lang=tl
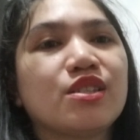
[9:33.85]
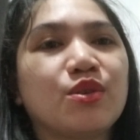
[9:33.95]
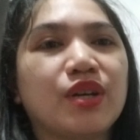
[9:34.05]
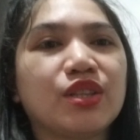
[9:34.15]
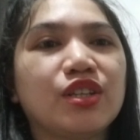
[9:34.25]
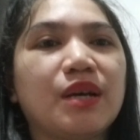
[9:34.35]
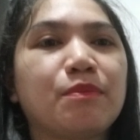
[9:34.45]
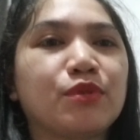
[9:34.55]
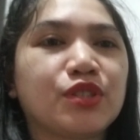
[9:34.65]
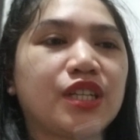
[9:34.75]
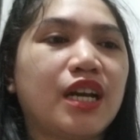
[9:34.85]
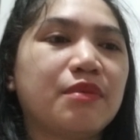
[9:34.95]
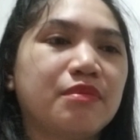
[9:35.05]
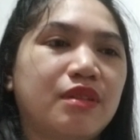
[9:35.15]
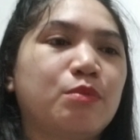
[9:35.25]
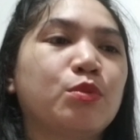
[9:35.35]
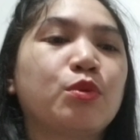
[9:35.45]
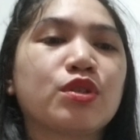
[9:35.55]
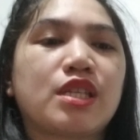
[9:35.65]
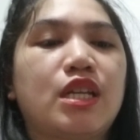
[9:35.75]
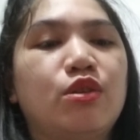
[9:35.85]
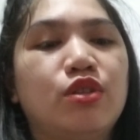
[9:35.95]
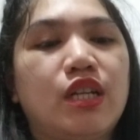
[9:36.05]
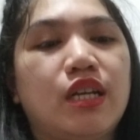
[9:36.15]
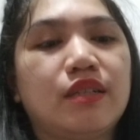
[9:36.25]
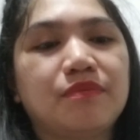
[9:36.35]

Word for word: so ito na po siya. Nabubuksan ko na.